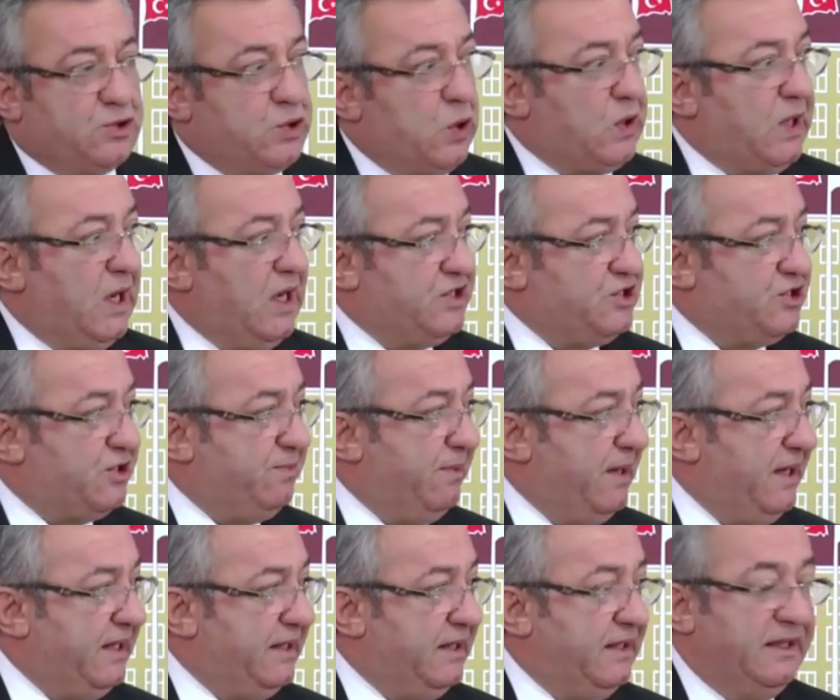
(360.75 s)
sokağa
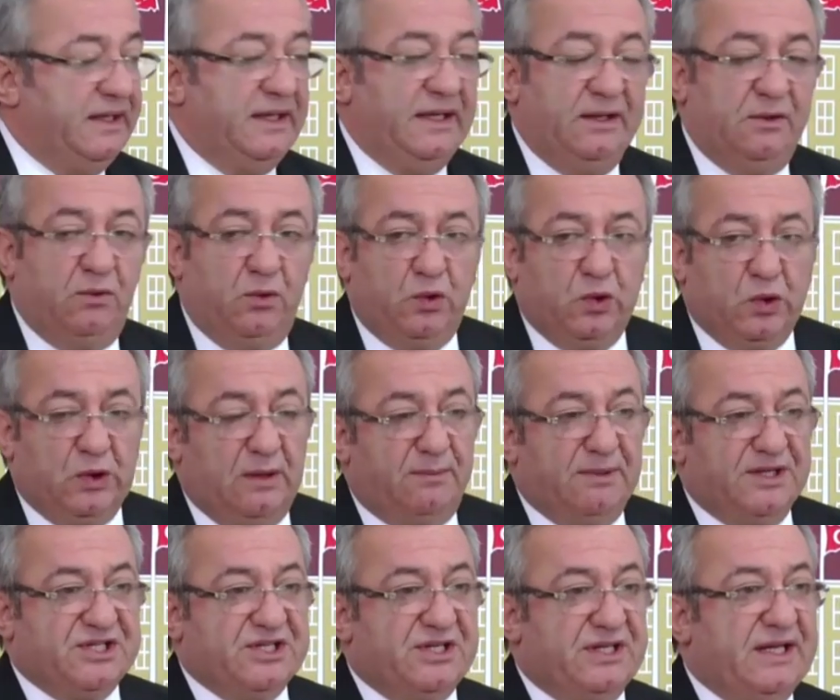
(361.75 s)
çıkma e,
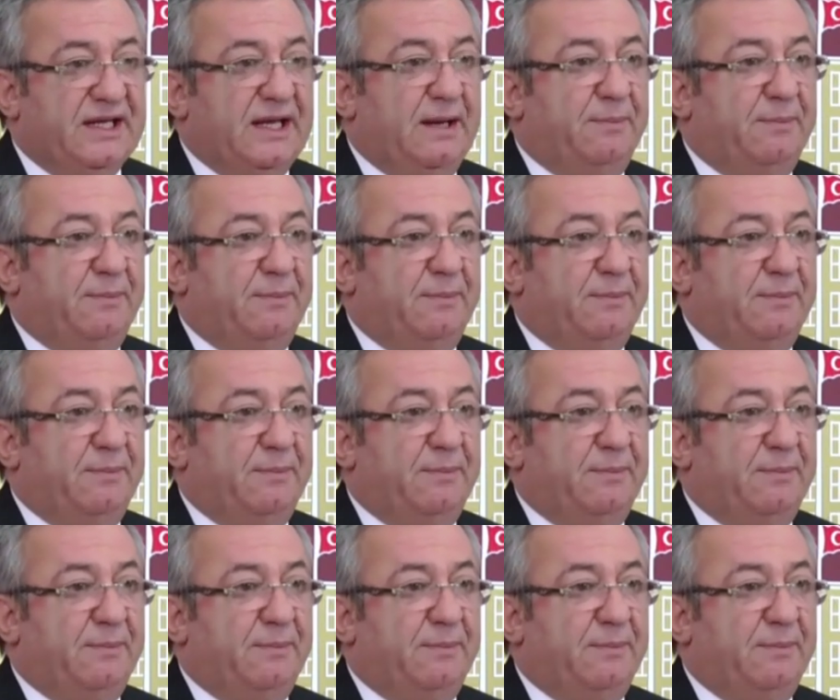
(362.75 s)
uygulamasının